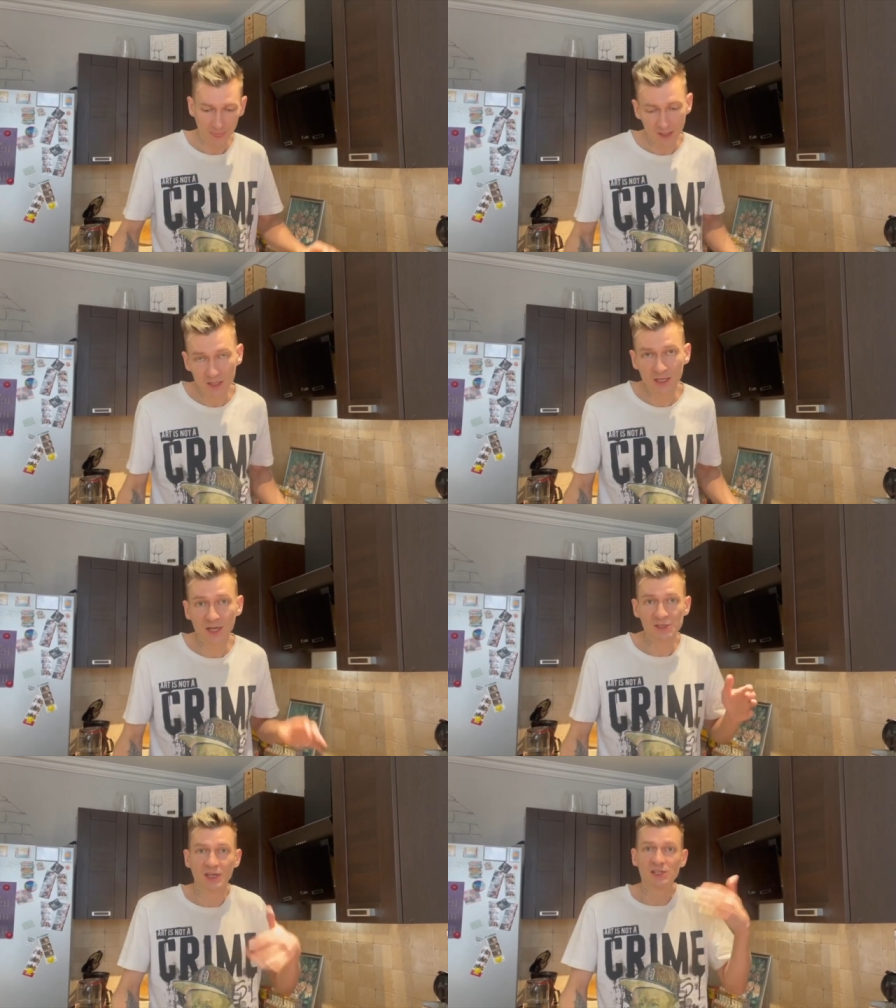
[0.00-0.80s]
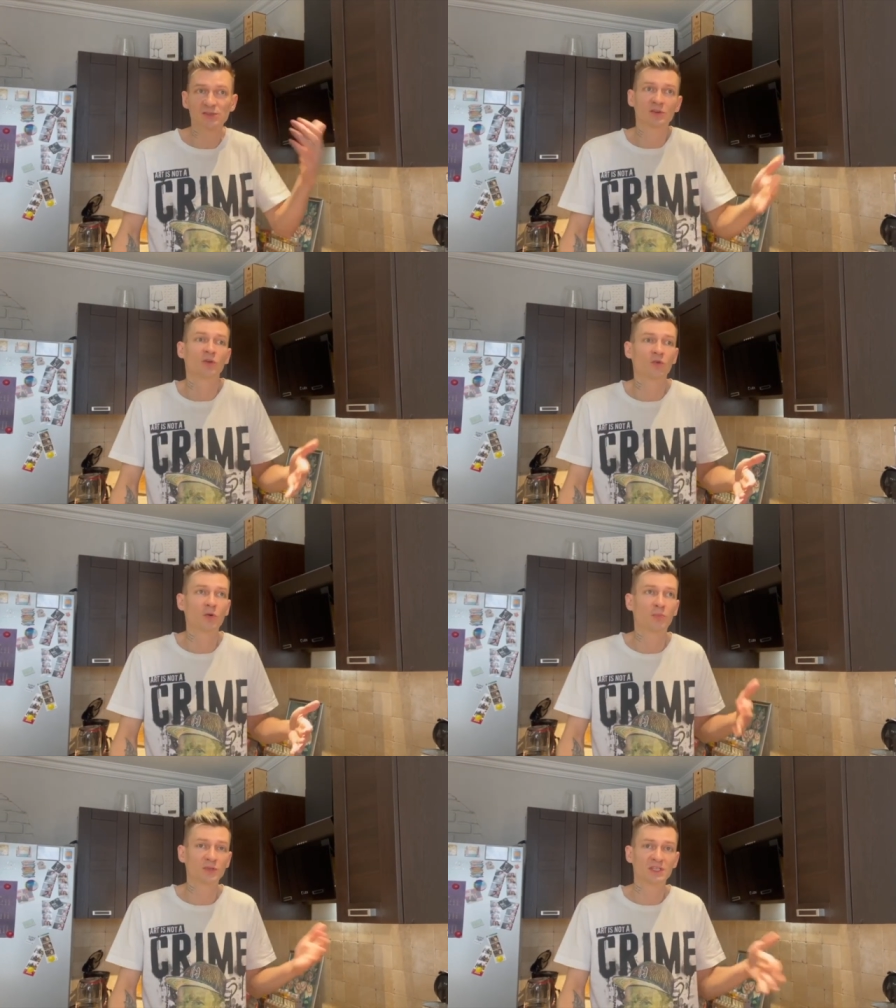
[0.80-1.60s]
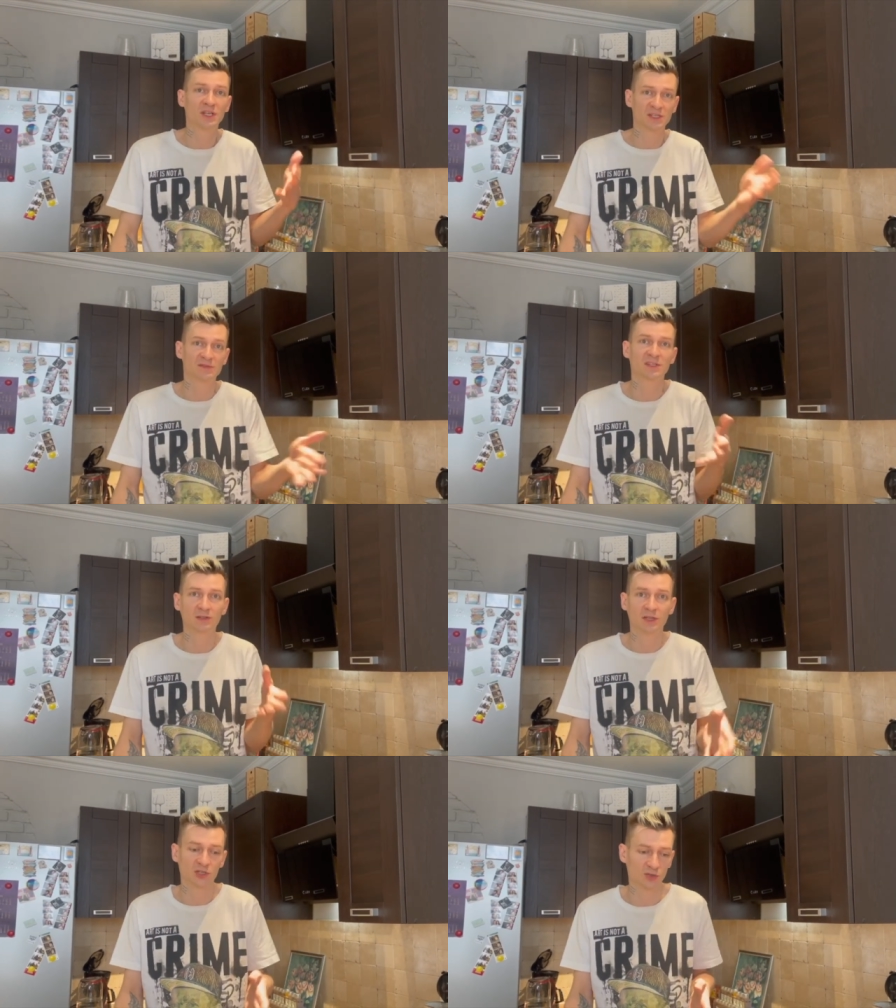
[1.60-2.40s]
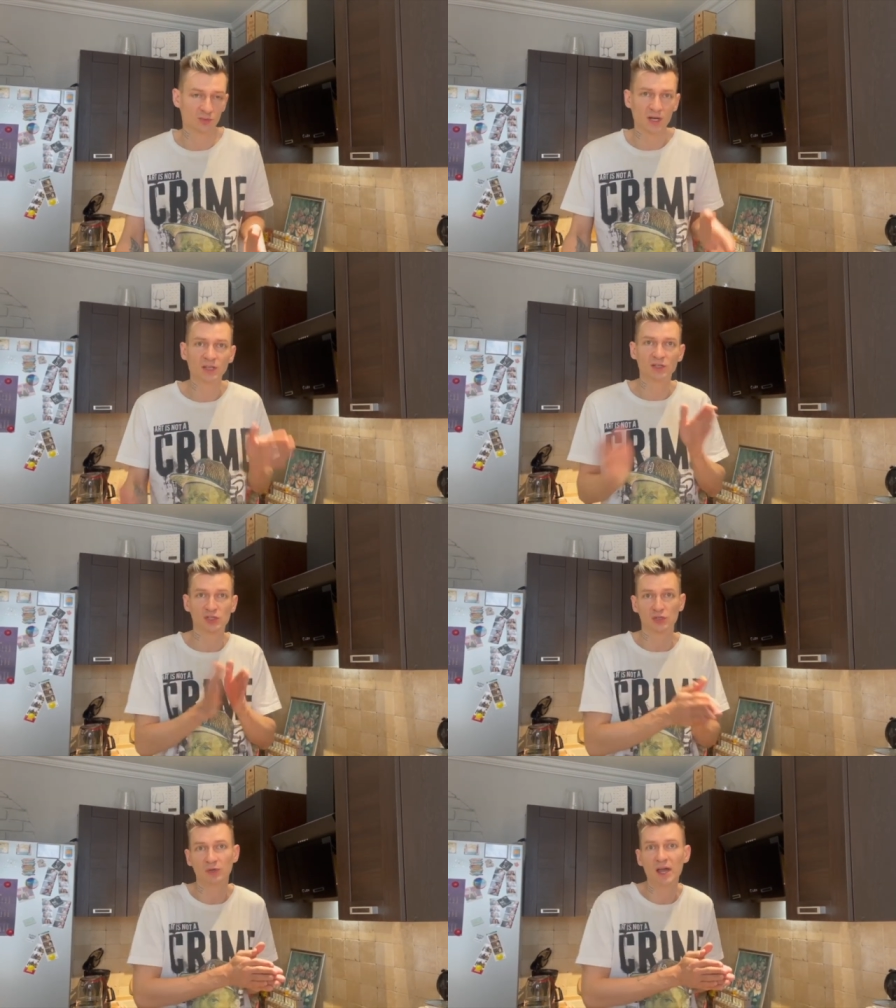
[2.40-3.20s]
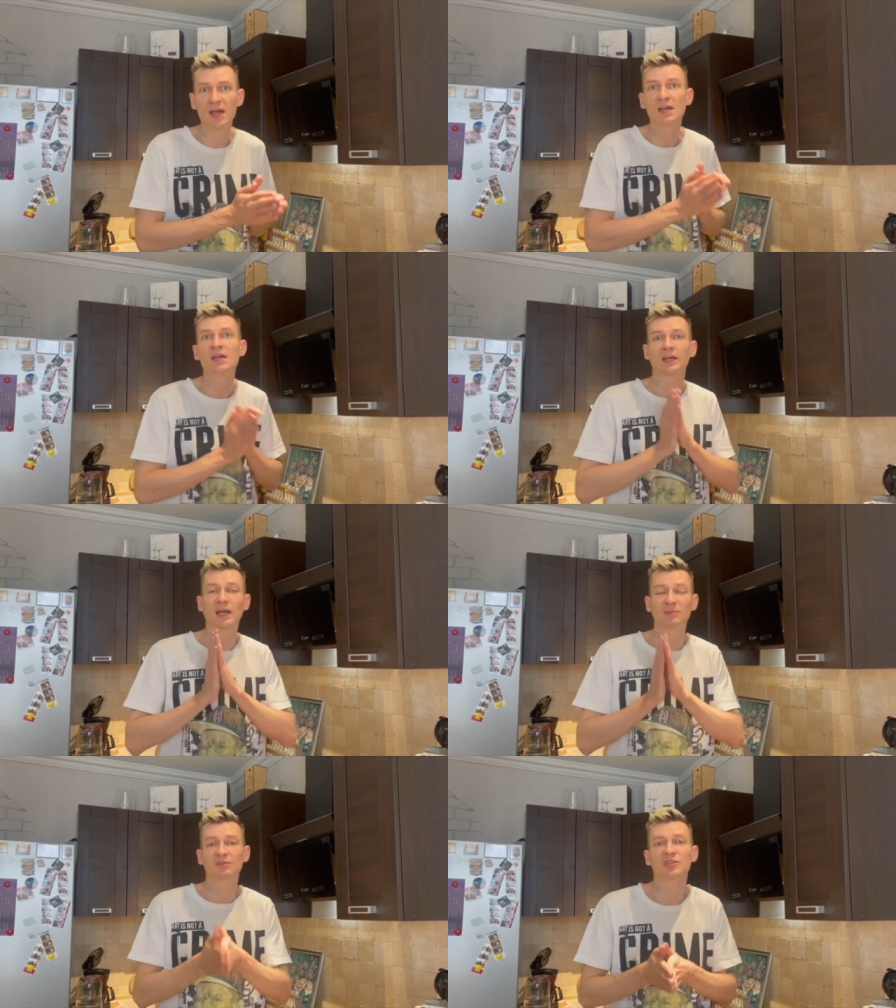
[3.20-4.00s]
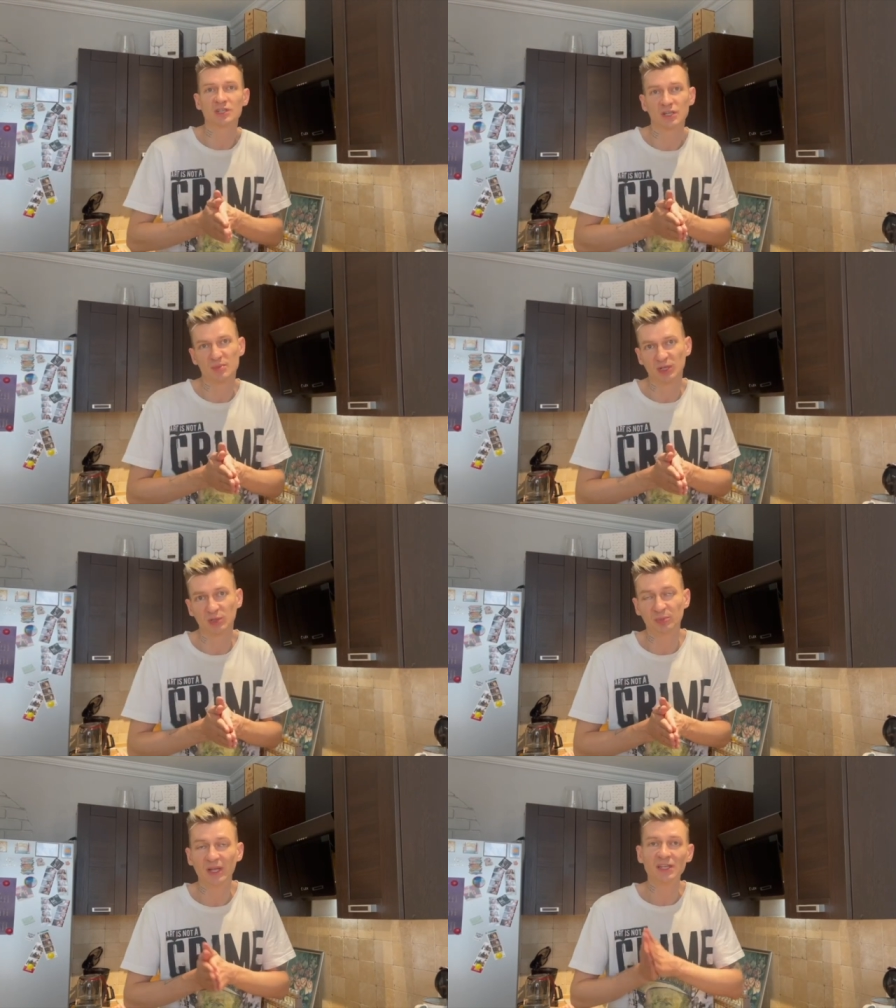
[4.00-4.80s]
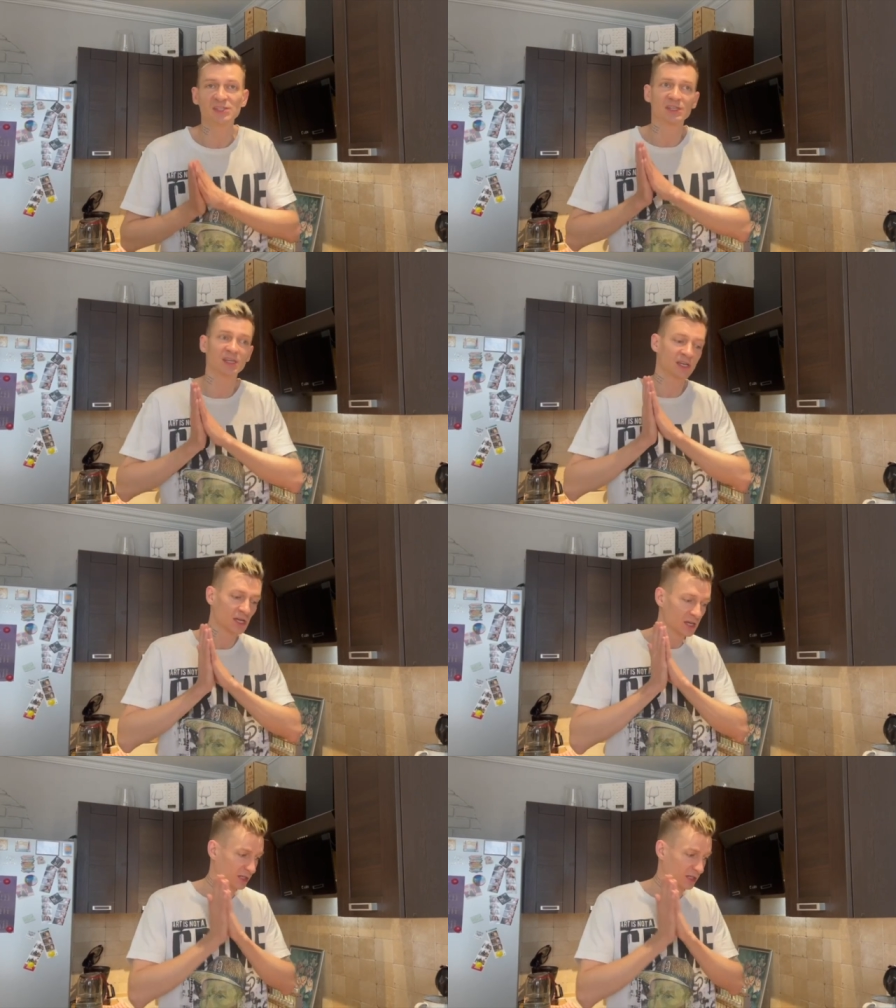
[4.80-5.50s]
И я рассказываю о пути развития нашего бренда с нуля, как мы вышли на маркетплейсы,